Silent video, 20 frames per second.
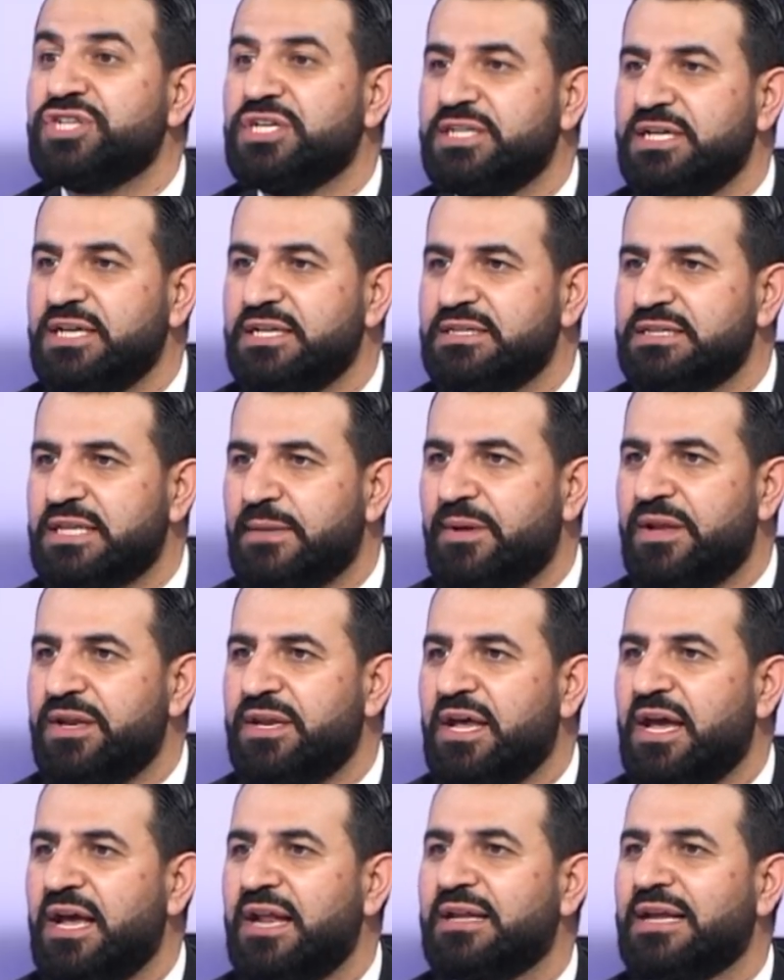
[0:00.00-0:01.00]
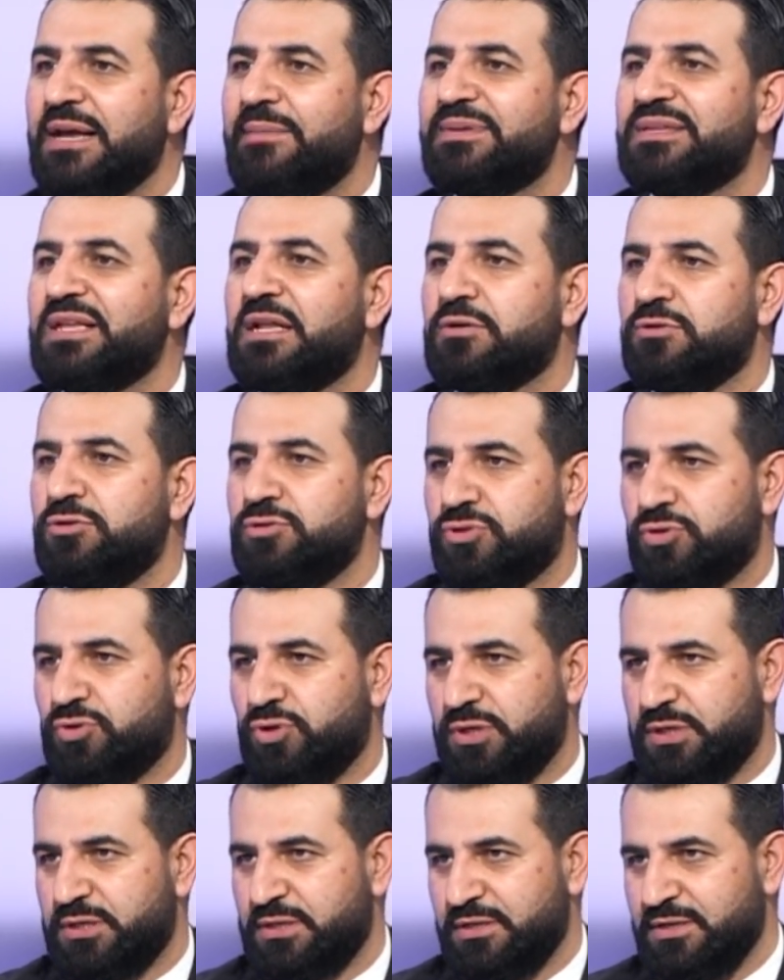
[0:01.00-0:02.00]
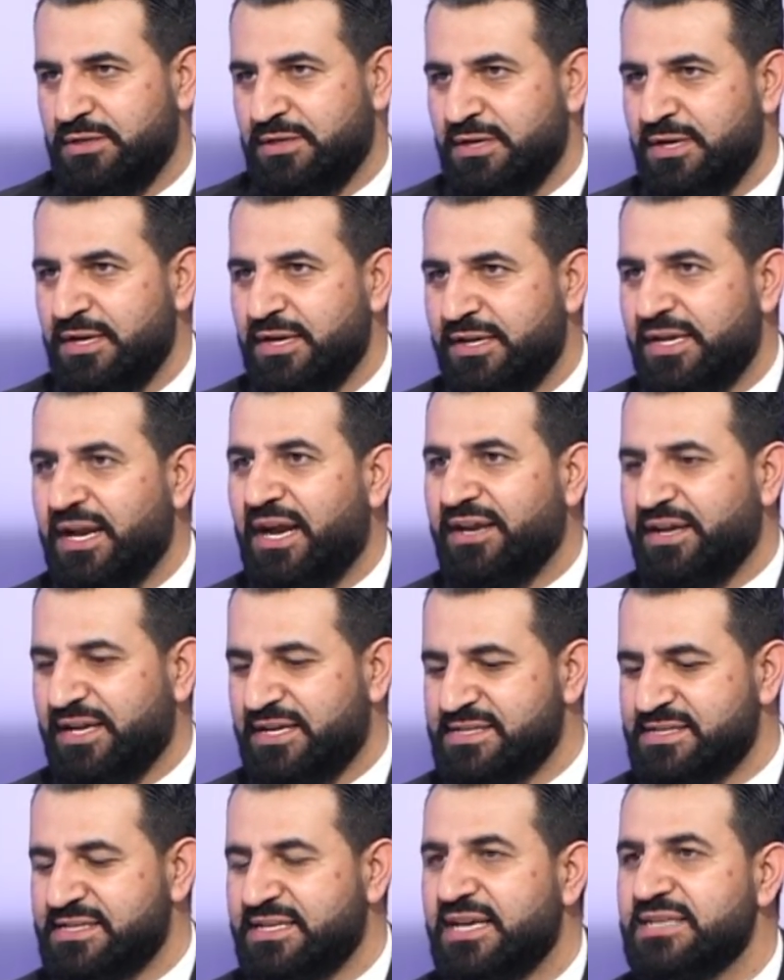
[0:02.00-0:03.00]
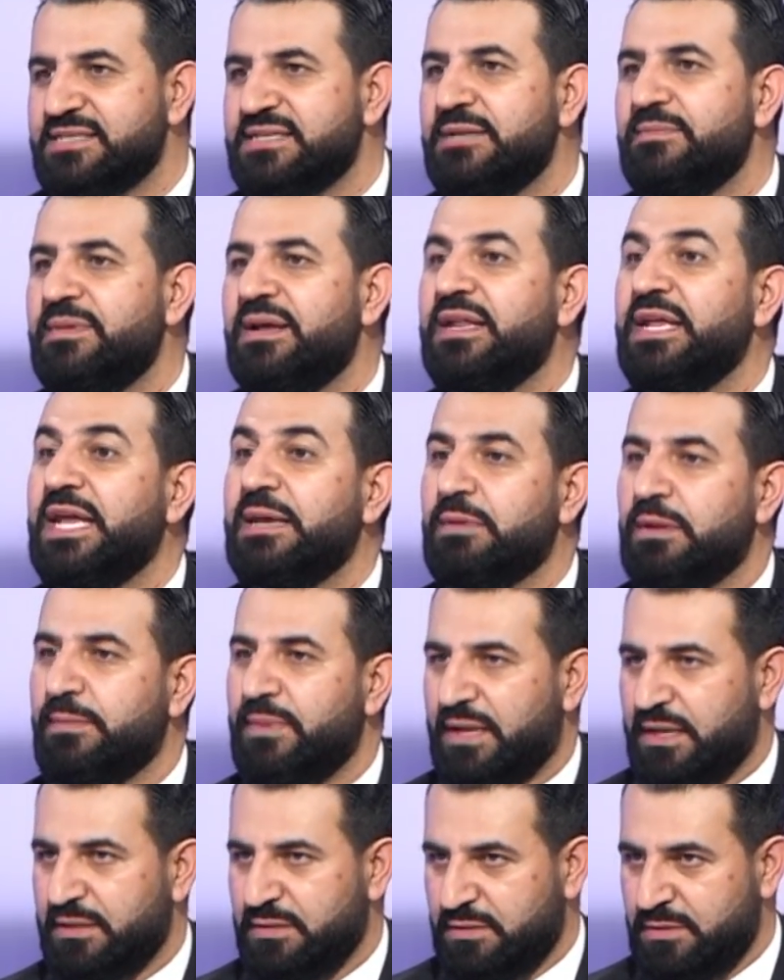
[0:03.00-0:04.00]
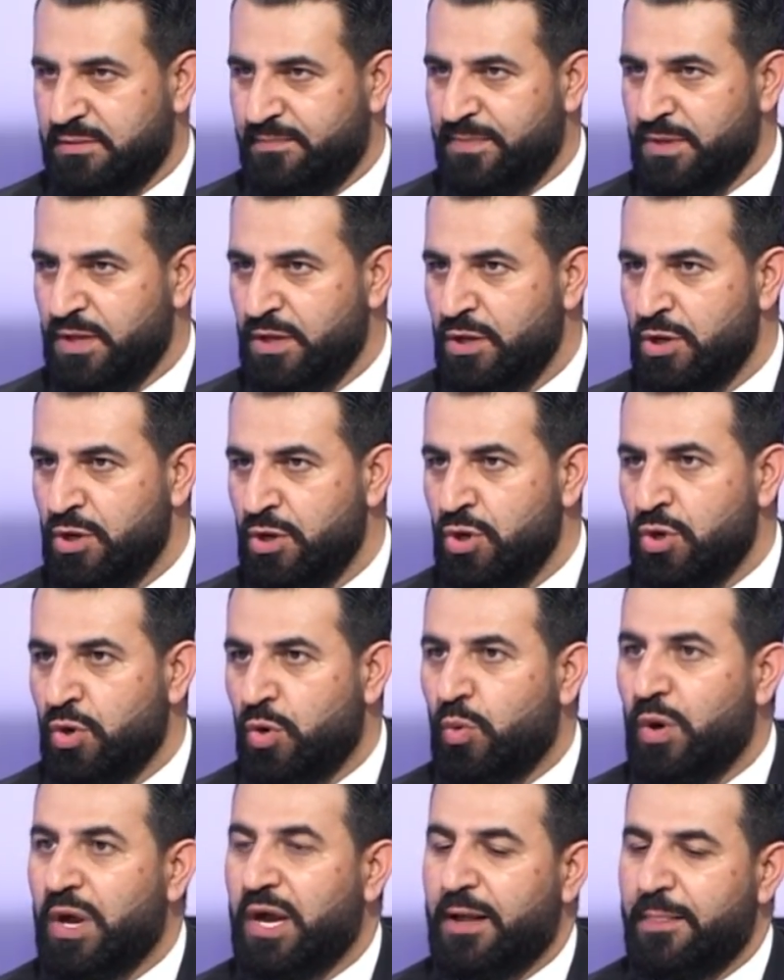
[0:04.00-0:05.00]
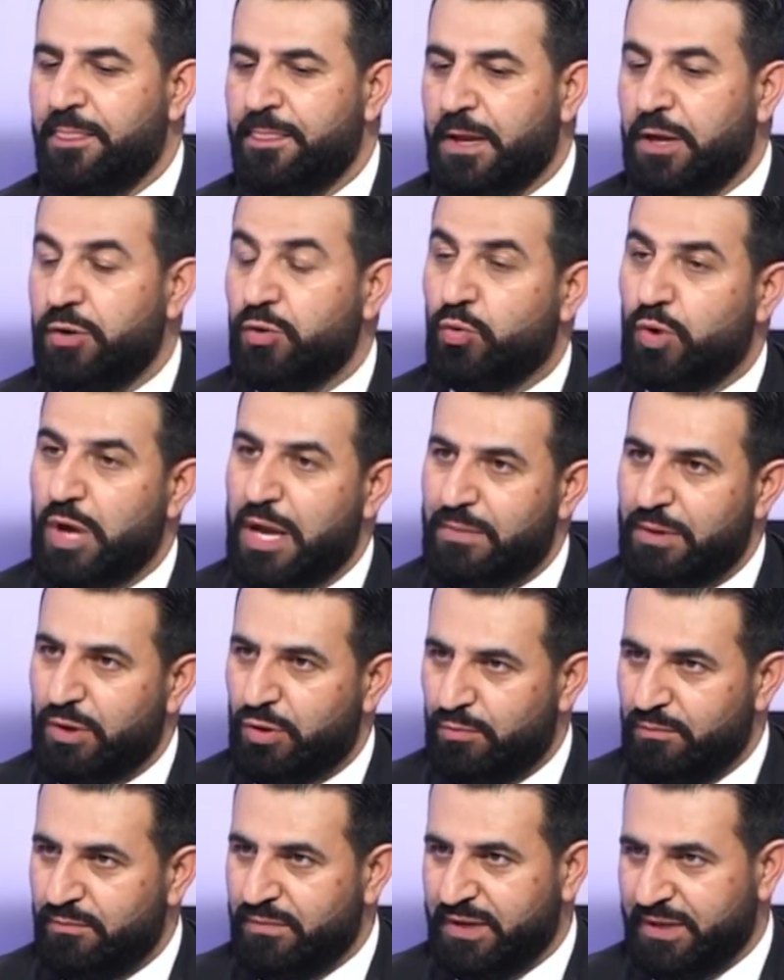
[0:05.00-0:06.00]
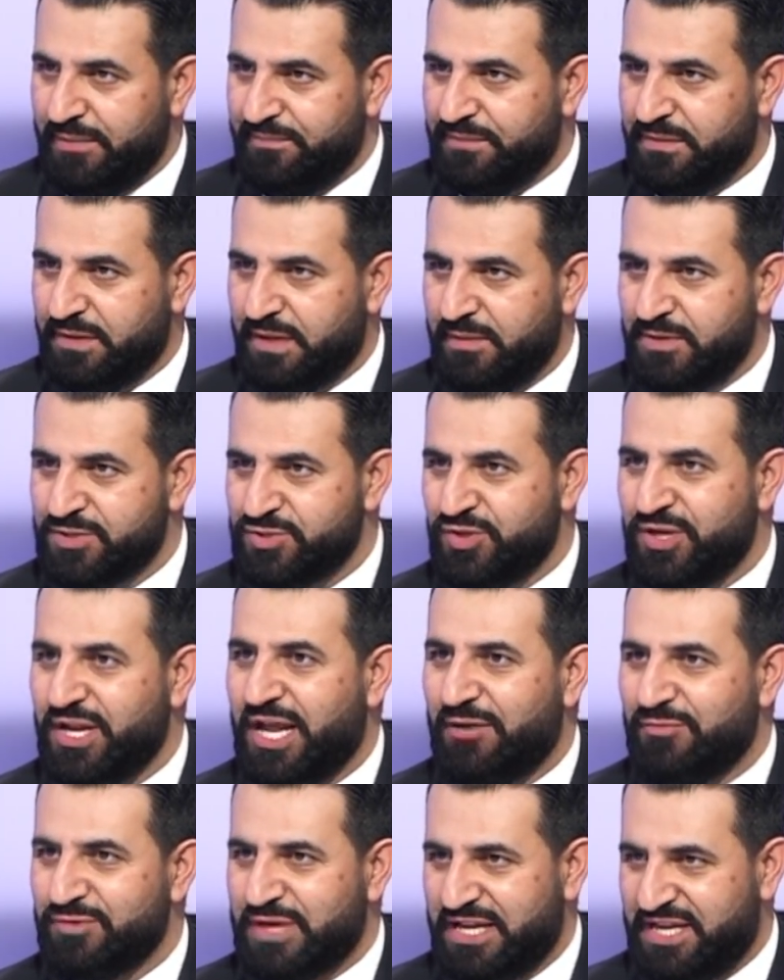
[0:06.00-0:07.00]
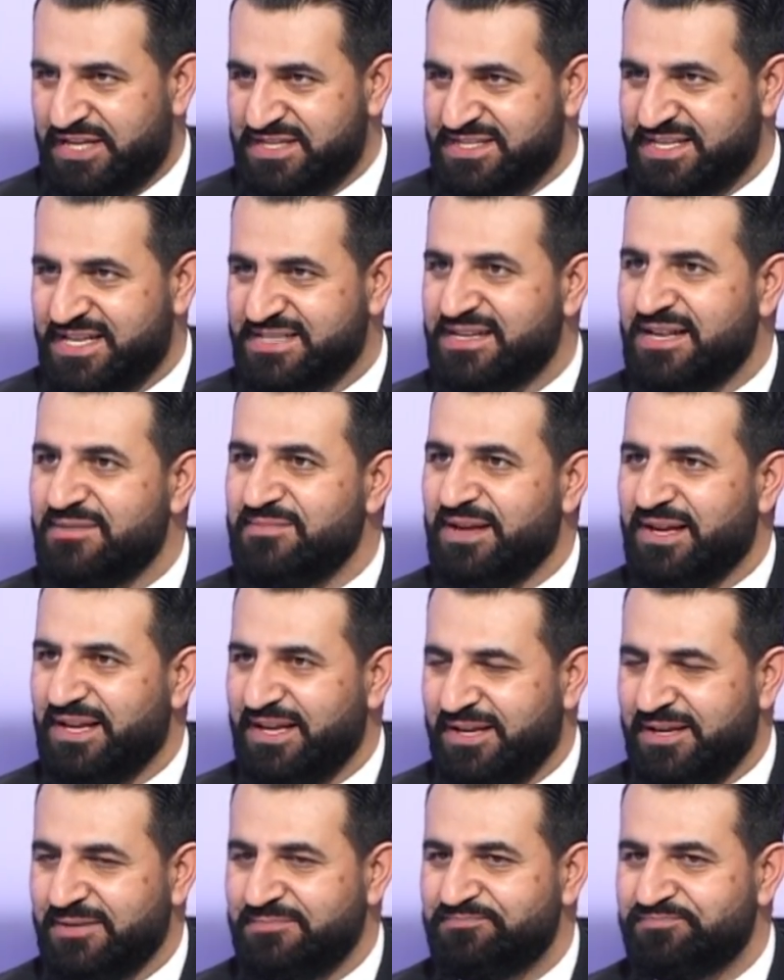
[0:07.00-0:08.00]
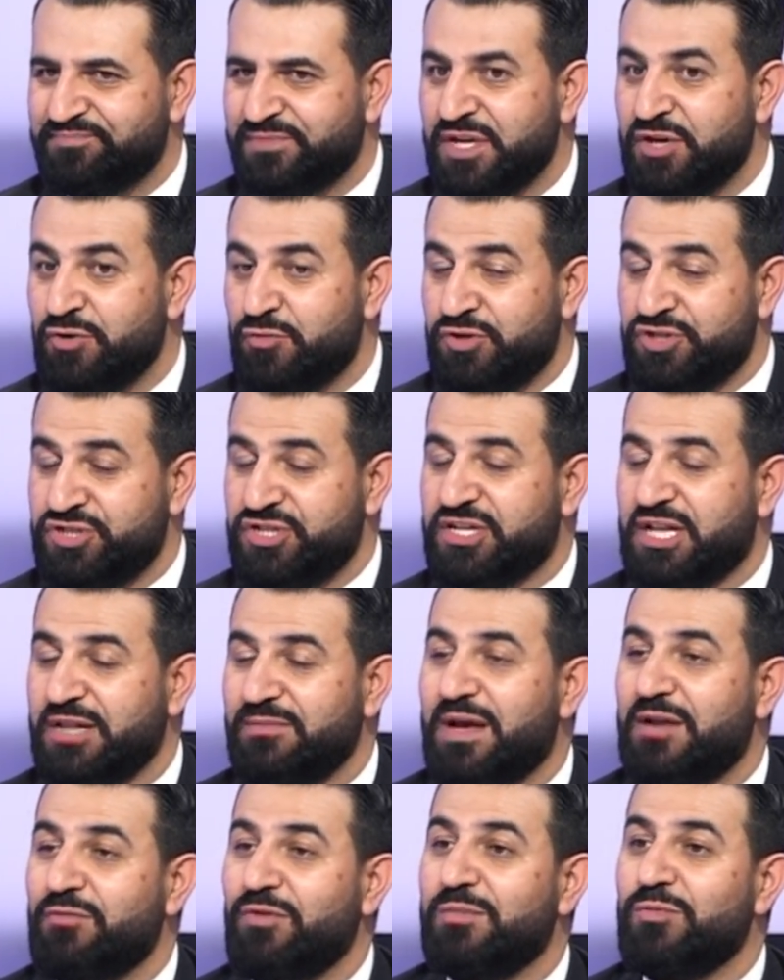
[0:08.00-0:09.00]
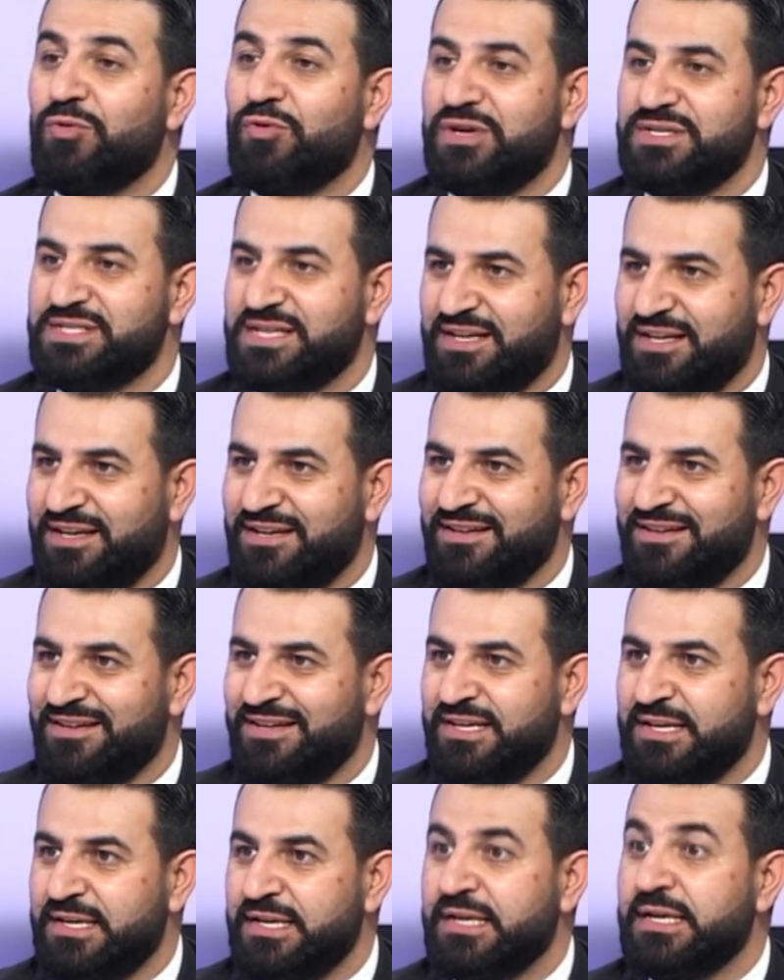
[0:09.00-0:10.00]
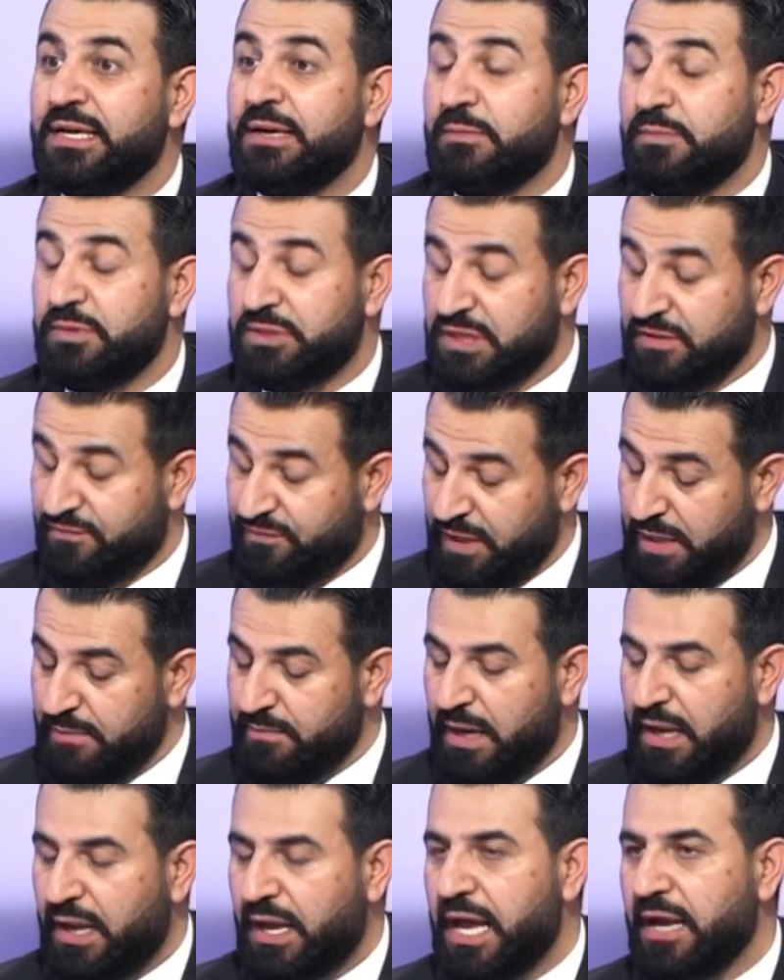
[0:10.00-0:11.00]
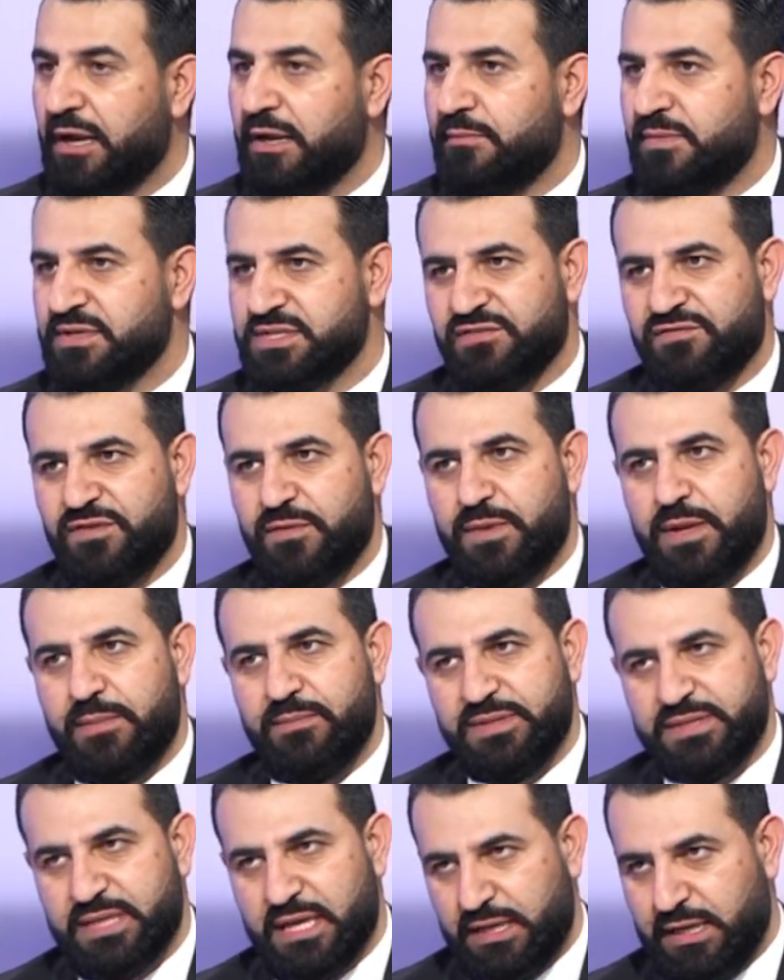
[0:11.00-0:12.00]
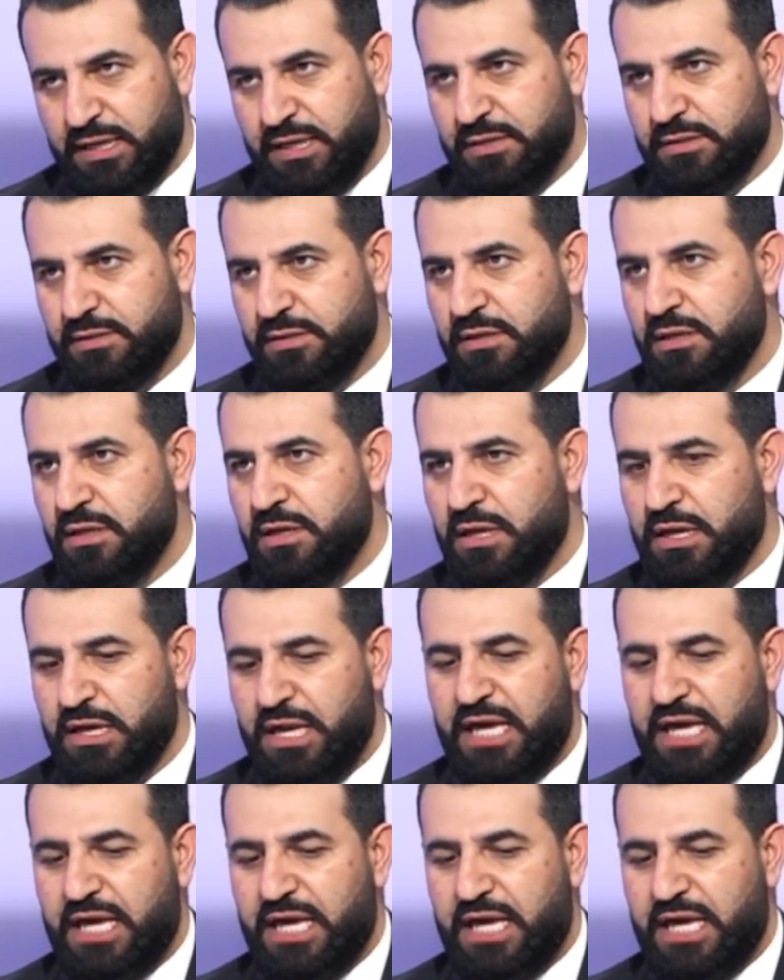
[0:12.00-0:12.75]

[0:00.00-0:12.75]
الشديد تبناها الكابيتال كنترول يعني السياسه الماليه بالبلد والنواب الامه المسؤولين عن السياسه الماليه ولجنه المال والموازنه متفقين متفقين مع حاكم مصرف لبنان بالتاكيد حلو.